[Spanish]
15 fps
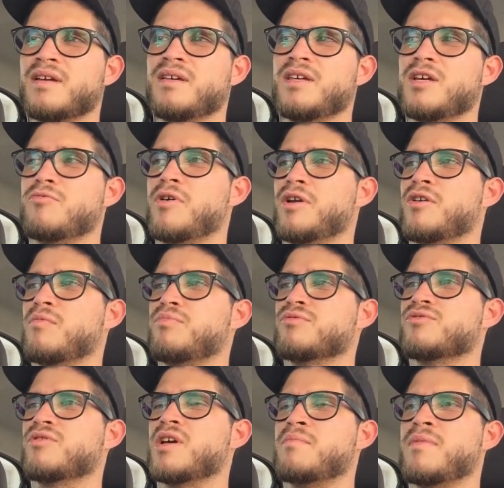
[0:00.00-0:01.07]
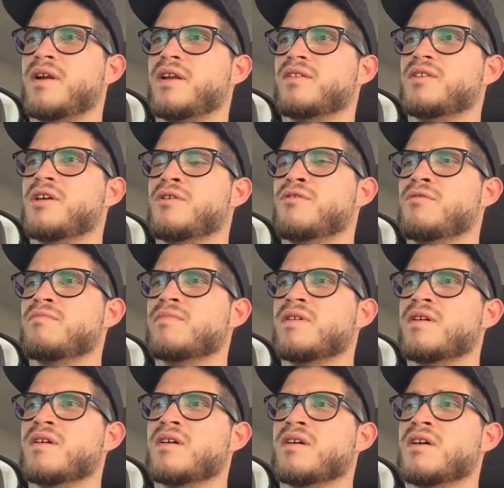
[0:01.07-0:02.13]
Y bueno, pues yo ya me retiro,
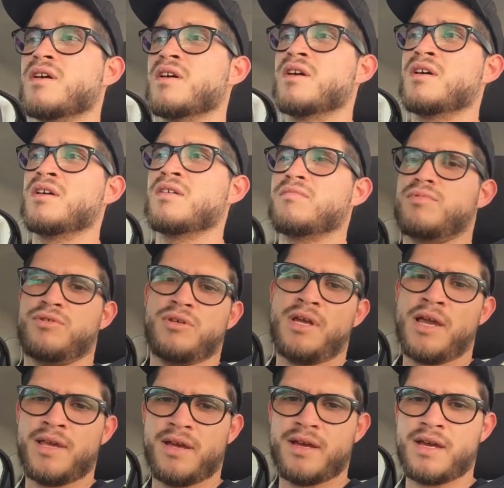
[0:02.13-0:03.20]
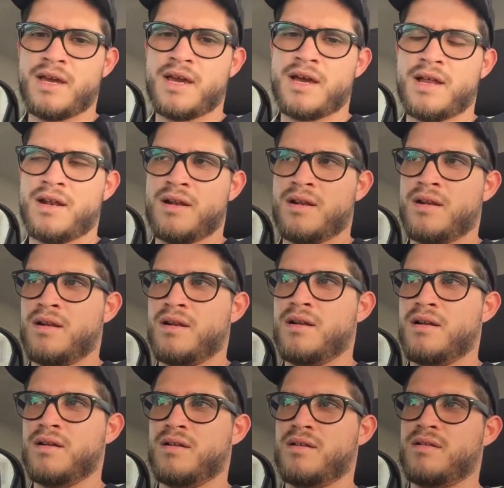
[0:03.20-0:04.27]
de hecho ya llegué a
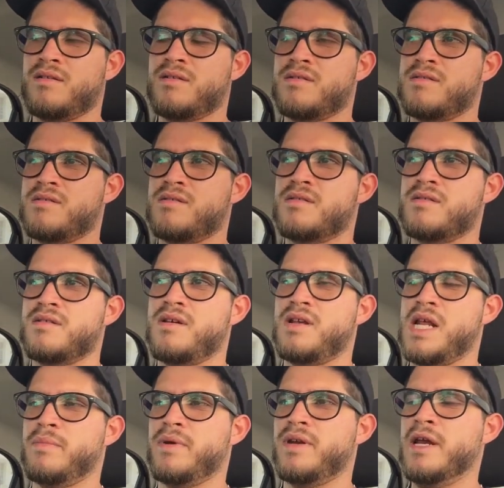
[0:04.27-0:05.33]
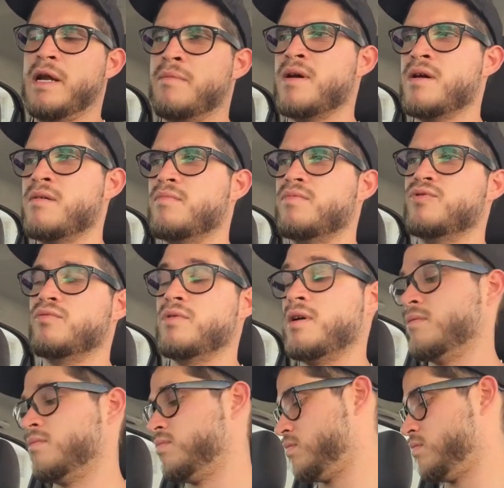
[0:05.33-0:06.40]
la Minerva, pues voy
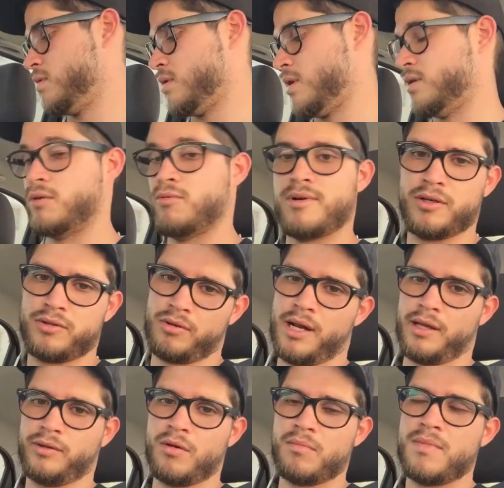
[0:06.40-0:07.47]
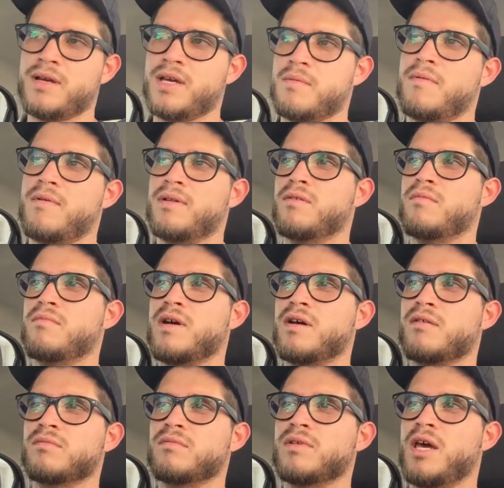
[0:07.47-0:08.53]
a hacer una sola toma que me va a
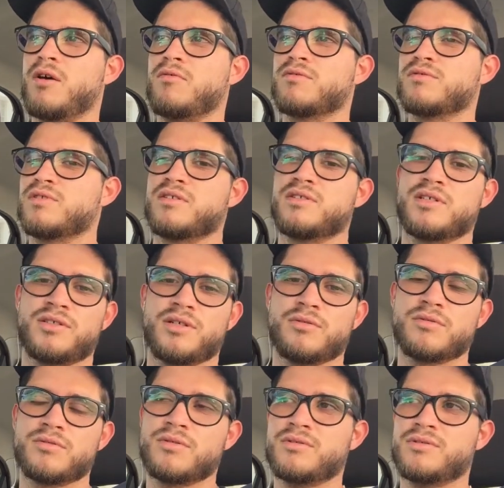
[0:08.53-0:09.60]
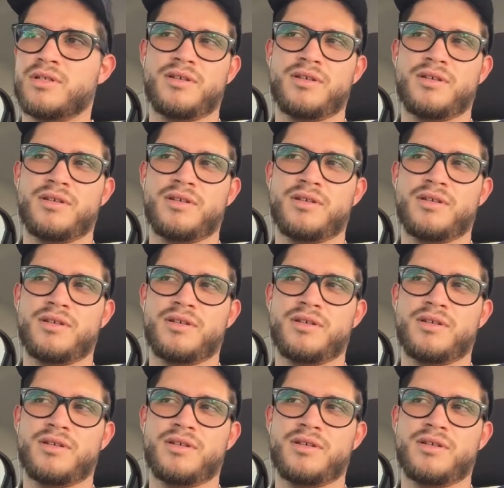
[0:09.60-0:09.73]
tomar que unos 15 segundos.